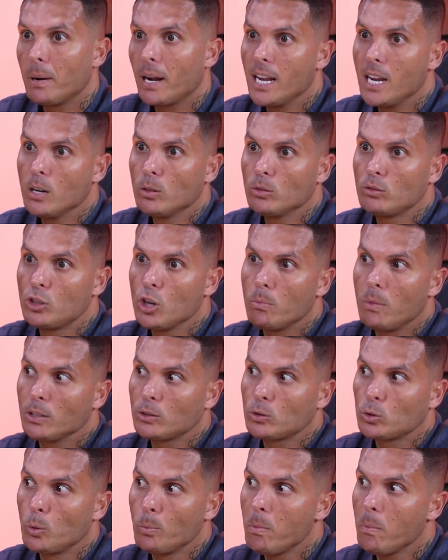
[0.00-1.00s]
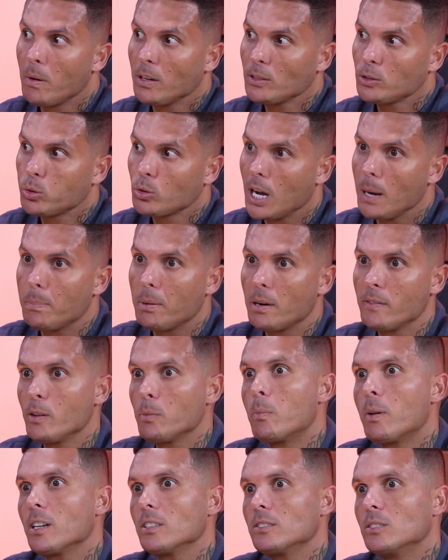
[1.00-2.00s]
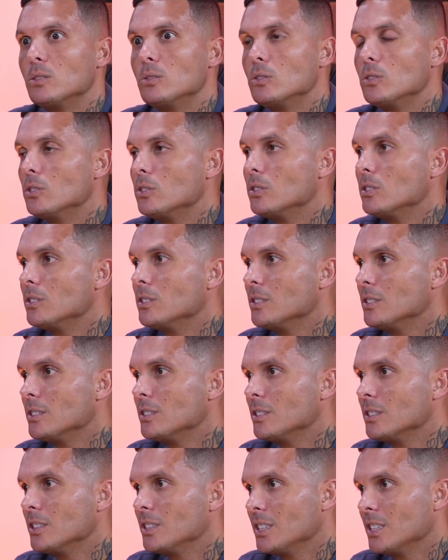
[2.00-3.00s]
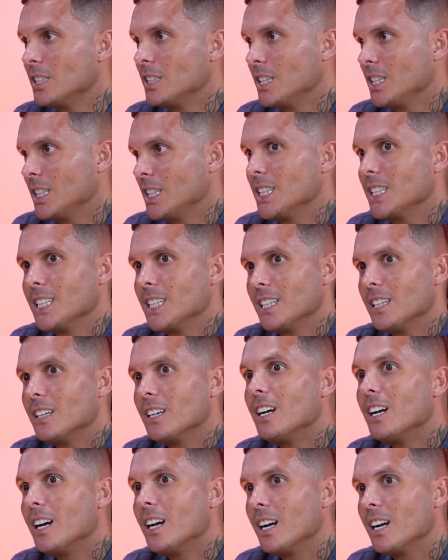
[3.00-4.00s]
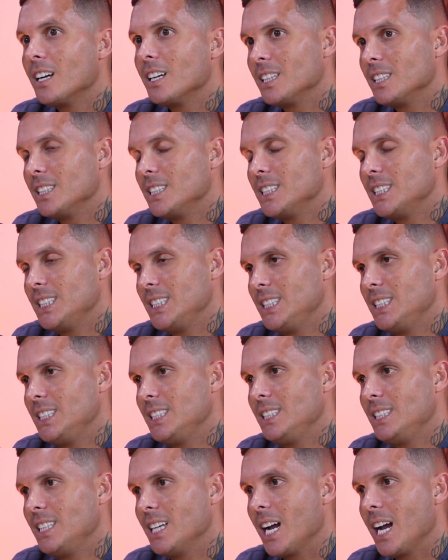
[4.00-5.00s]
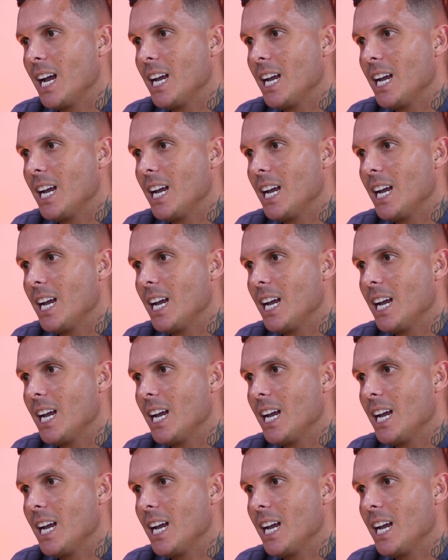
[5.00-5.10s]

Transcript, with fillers: eu ter uma desculpa me machucar para vir para o Brasil. Uhum. Caramba. É. E aí,